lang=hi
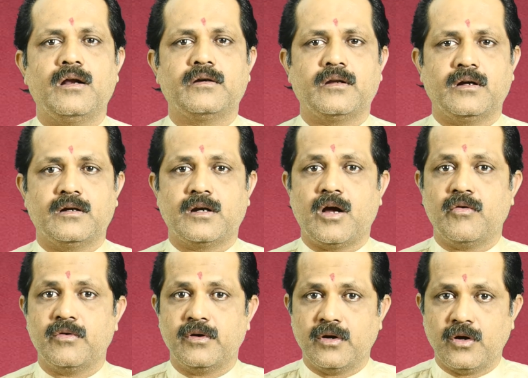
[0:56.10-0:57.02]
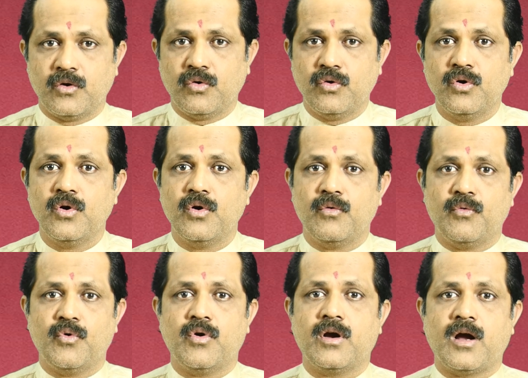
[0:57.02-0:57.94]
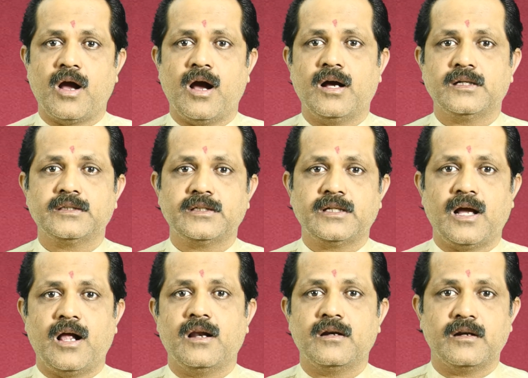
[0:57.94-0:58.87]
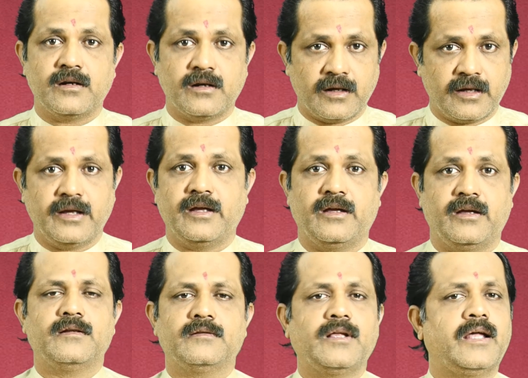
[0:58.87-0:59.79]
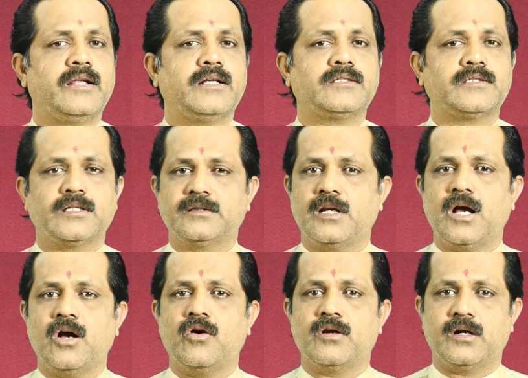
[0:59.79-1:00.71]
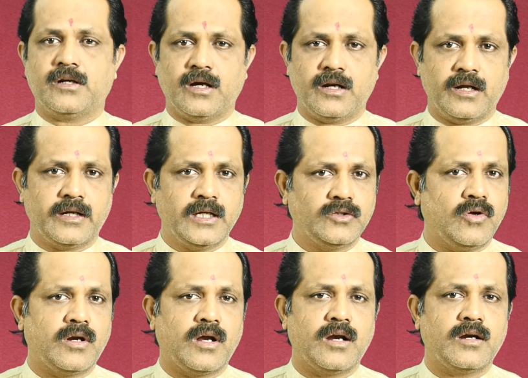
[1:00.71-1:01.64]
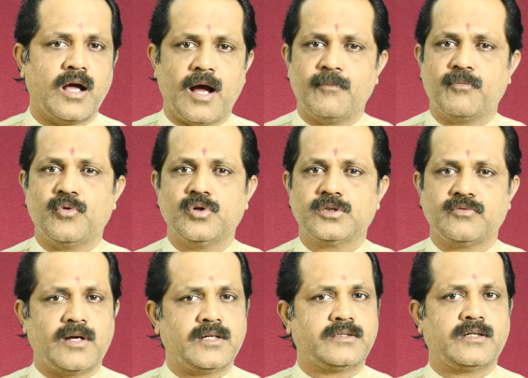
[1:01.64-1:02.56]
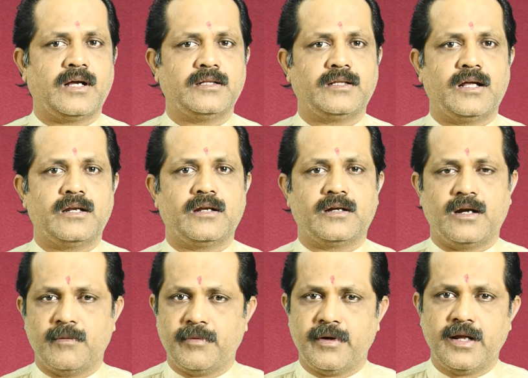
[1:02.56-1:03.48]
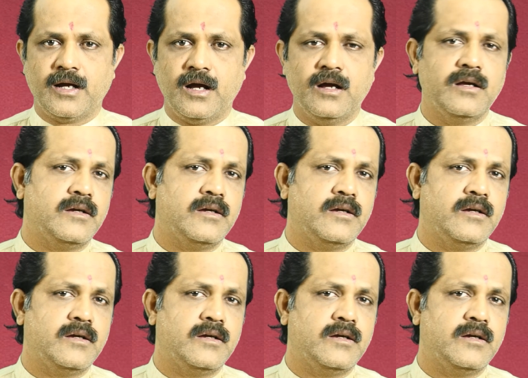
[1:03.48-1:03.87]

टकराव न हो वो खास ख्याल रखे तारीख 17 और 18 के दौरान आपको स्वास्थ्य का ध्यान रखना पड़ेगा